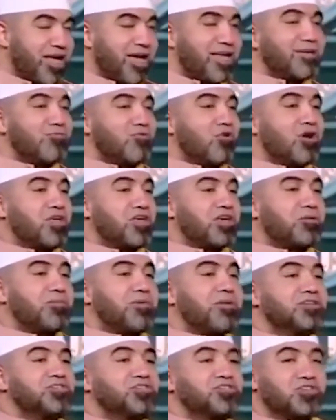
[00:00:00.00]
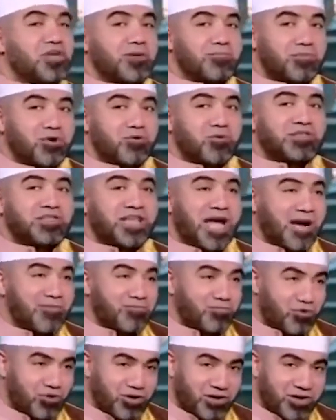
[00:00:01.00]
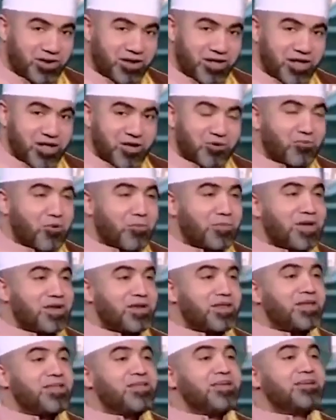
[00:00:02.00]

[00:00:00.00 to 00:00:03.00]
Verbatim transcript: هي مخيرة بين الصبر والتحمل أيوة وبين أن